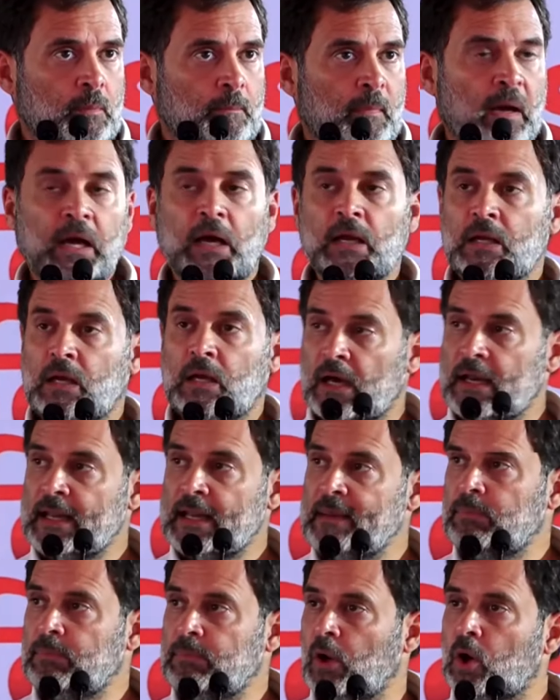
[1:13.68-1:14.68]
मगर
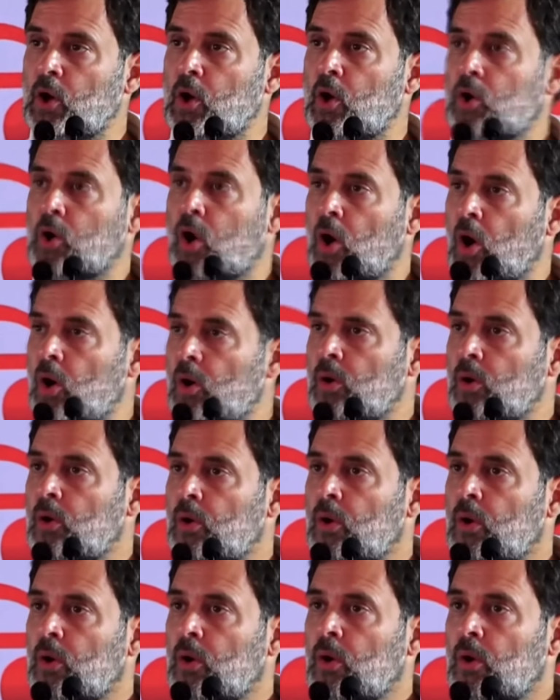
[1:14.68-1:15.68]
गरीब लोगों को
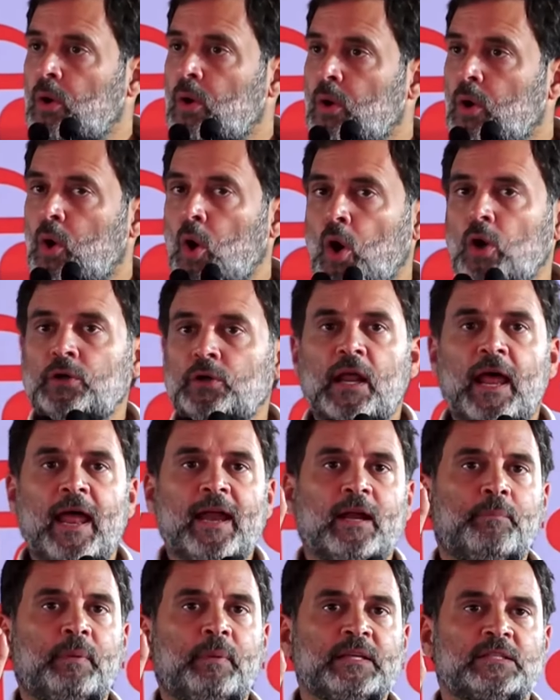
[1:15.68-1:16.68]
कॉन्ट्रैक्ट